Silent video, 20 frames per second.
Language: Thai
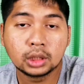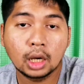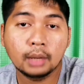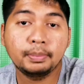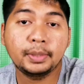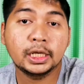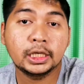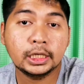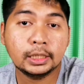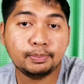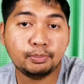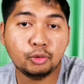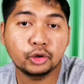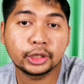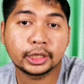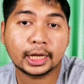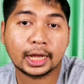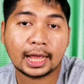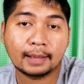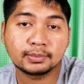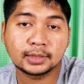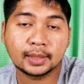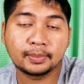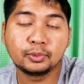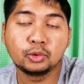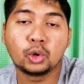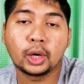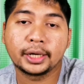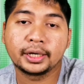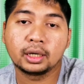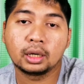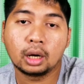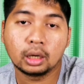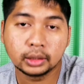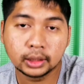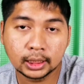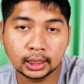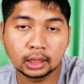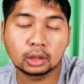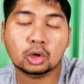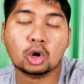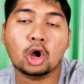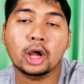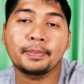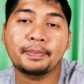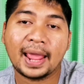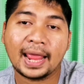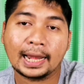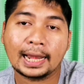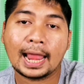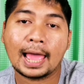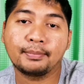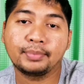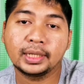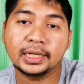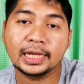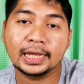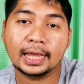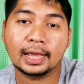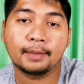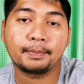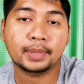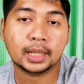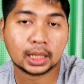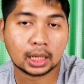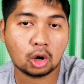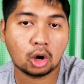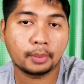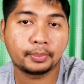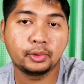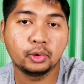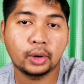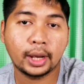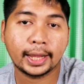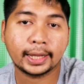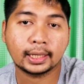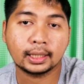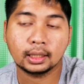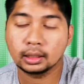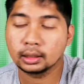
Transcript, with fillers: เครื่องบินญี่ปุ่นนะครับจำนวนหนึ่งร้อยแปดลำเนี่ยประกอบด้วย